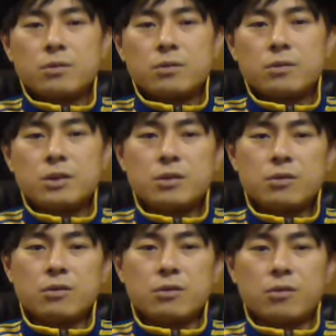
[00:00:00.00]
人
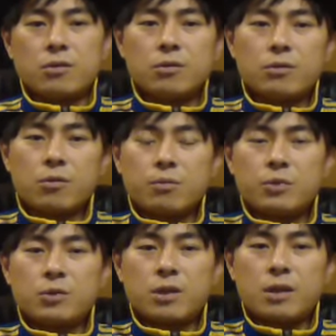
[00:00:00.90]
類の
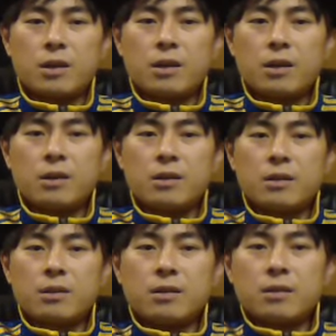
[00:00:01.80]
コンピューター AI
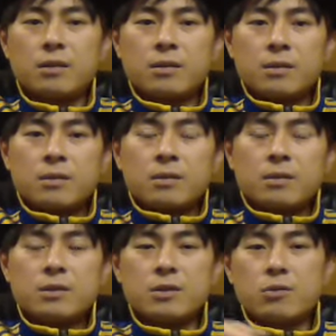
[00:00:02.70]

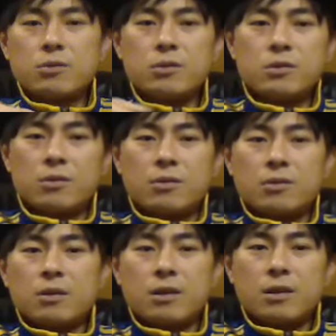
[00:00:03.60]
人工知能
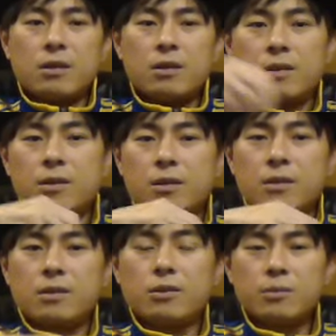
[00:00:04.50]
で
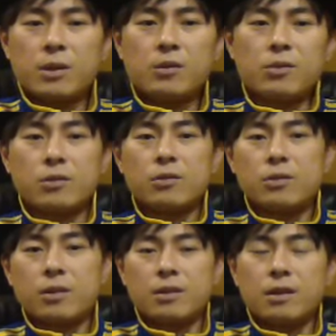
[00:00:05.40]
ヒューマノイド
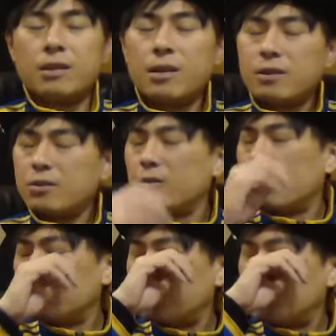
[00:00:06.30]
なんていうか
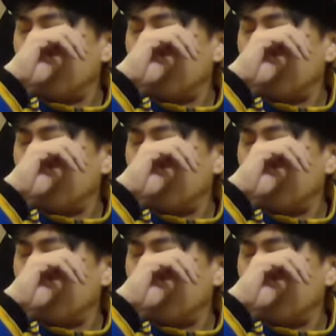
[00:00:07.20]
その